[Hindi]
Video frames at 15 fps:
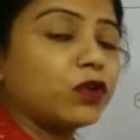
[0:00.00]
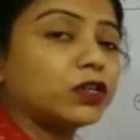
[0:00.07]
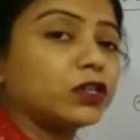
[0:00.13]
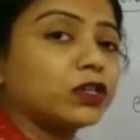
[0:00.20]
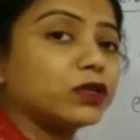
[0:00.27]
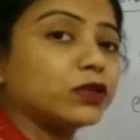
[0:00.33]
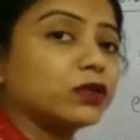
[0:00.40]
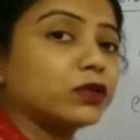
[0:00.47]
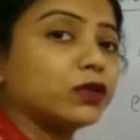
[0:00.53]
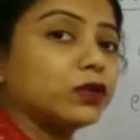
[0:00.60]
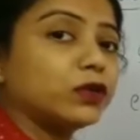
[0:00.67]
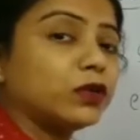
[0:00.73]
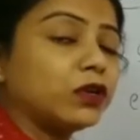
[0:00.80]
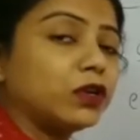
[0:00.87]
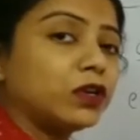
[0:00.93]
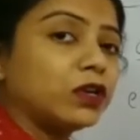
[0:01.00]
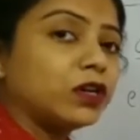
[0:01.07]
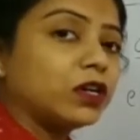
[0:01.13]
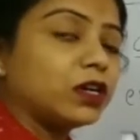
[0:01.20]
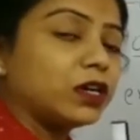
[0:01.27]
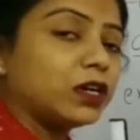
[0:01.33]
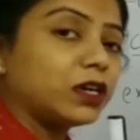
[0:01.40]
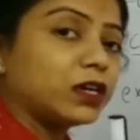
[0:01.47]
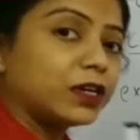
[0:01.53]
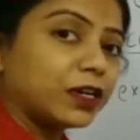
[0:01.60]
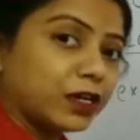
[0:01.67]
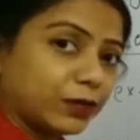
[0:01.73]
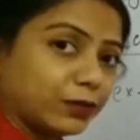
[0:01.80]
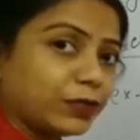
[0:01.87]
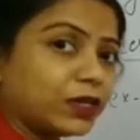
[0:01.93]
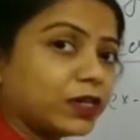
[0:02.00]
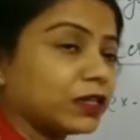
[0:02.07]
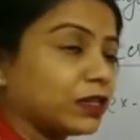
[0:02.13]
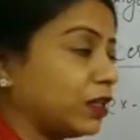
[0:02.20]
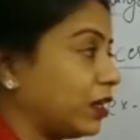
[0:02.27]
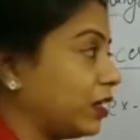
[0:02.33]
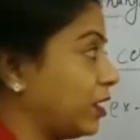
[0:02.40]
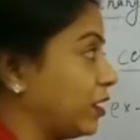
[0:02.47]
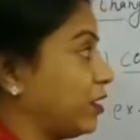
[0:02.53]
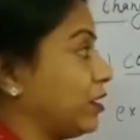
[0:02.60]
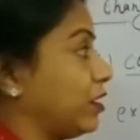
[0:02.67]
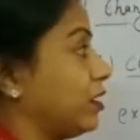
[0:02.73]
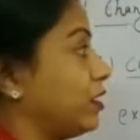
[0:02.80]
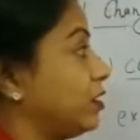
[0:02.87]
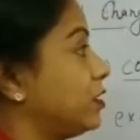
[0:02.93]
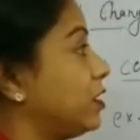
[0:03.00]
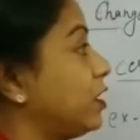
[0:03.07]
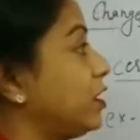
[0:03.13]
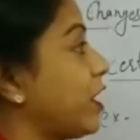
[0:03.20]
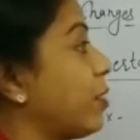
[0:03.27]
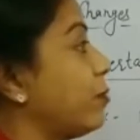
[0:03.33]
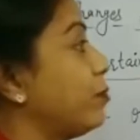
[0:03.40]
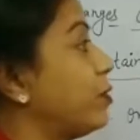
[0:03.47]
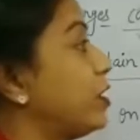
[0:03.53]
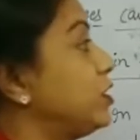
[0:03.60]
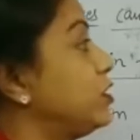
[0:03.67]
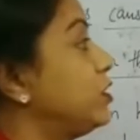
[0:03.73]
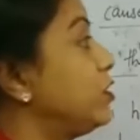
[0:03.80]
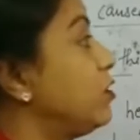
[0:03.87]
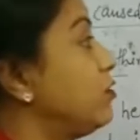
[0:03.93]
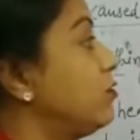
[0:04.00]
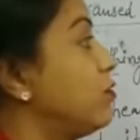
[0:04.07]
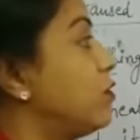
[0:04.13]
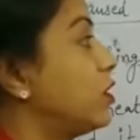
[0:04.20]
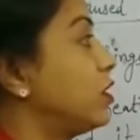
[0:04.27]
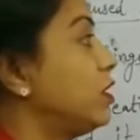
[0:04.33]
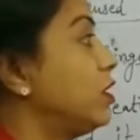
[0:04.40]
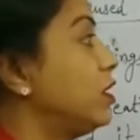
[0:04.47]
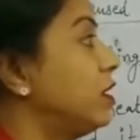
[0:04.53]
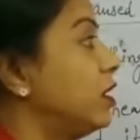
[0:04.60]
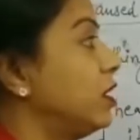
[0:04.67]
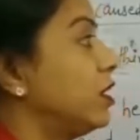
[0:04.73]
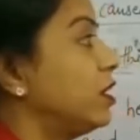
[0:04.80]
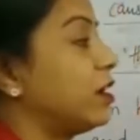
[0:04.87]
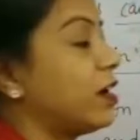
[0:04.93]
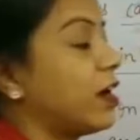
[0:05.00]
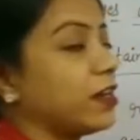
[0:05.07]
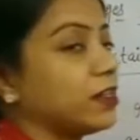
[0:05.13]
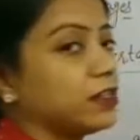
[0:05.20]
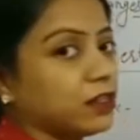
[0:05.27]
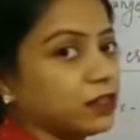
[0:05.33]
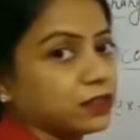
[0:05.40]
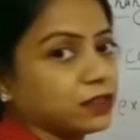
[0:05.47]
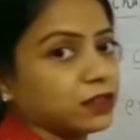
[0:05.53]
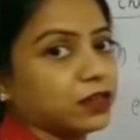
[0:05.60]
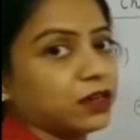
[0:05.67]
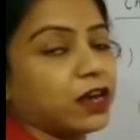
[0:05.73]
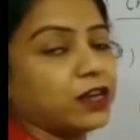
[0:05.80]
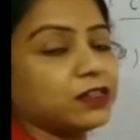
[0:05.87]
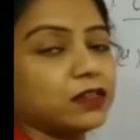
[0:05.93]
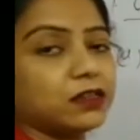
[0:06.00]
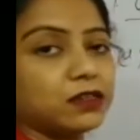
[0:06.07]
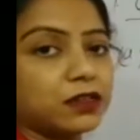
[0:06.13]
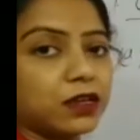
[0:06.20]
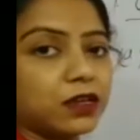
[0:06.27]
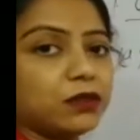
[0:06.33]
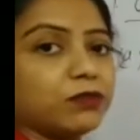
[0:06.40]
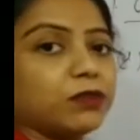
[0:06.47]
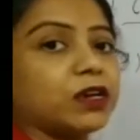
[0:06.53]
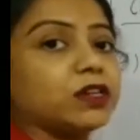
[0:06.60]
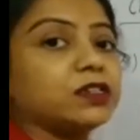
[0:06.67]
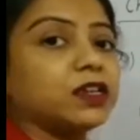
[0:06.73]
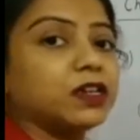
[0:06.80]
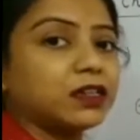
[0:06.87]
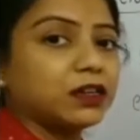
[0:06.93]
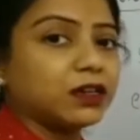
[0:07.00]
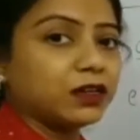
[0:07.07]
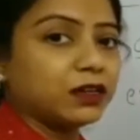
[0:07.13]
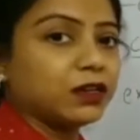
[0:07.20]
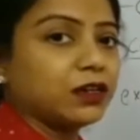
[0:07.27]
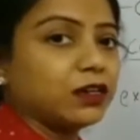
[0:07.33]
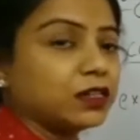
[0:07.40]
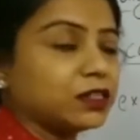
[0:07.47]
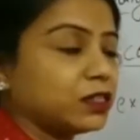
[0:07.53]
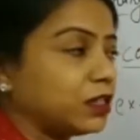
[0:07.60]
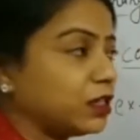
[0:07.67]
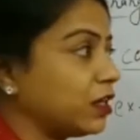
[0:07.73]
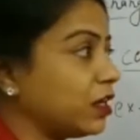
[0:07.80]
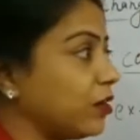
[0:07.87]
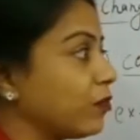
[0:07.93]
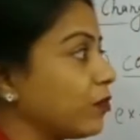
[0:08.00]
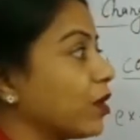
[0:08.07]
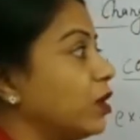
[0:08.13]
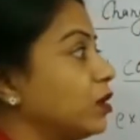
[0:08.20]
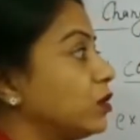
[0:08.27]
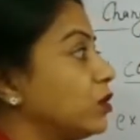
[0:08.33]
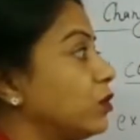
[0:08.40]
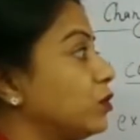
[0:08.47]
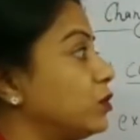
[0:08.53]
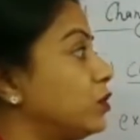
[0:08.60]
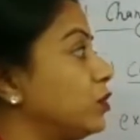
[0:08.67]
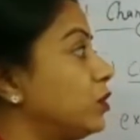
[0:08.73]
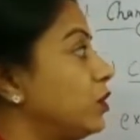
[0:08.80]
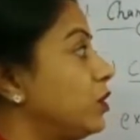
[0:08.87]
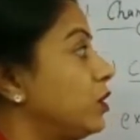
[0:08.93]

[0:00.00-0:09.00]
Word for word: वाटर को गर्म करते हैं द टेम्परेचर ऑफ वाटर राइजेस राइजेस यानी बढ़ जाता है ठीक है तो जो